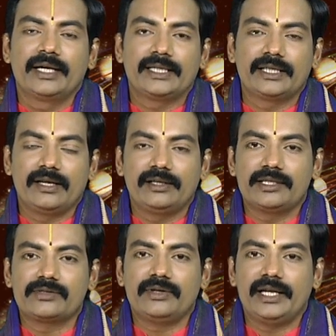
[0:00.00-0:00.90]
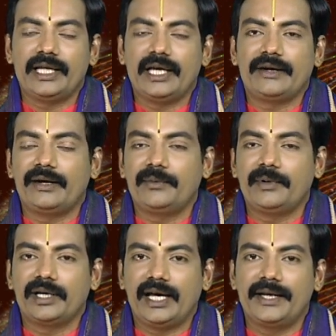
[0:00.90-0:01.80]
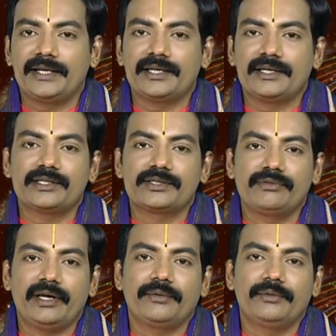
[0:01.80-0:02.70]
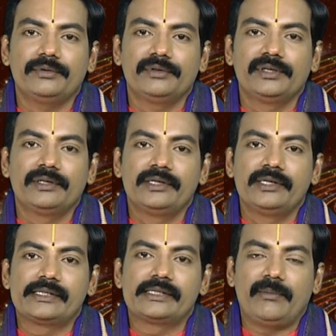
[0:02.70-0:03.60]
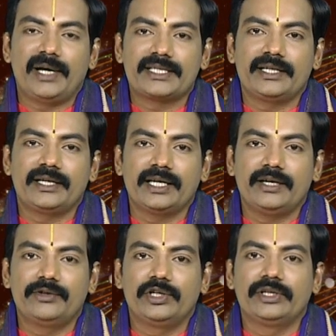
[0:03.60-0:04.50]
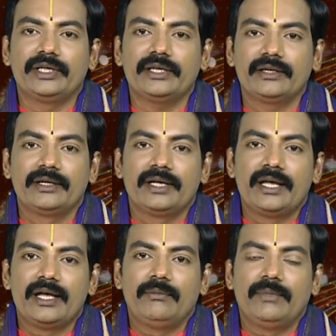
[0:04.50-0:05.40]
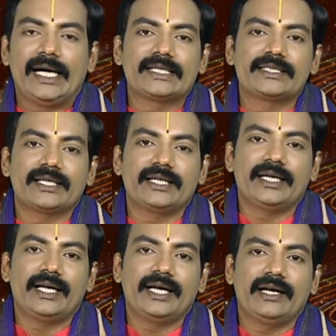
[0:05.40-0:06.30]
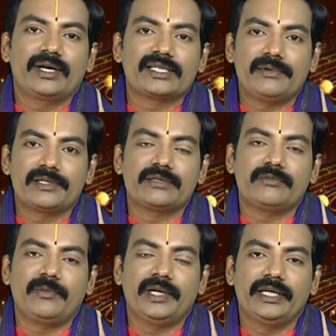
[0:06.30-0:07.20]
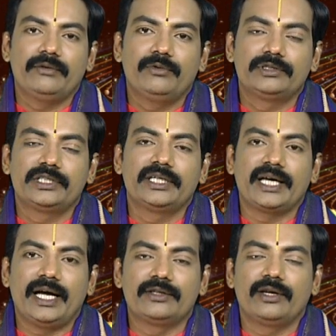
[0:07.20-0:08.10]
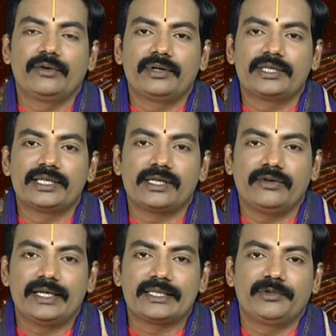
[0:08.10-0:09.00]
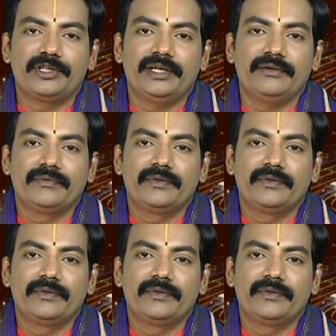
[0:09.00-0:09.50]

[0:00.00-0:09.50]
గతంలో తీసుకున్న నిర్ణయాలకు కట్టుబడి కార్యాచరణ చేసుకుంటారు శ్రమ అత్యధికంగా ఉంటుంది మానసికంగా ఒక సమస్య మిమ్మల్ని ఒత్తిడికి ఆందోళన గురి చేసే అవకాశం ఉంది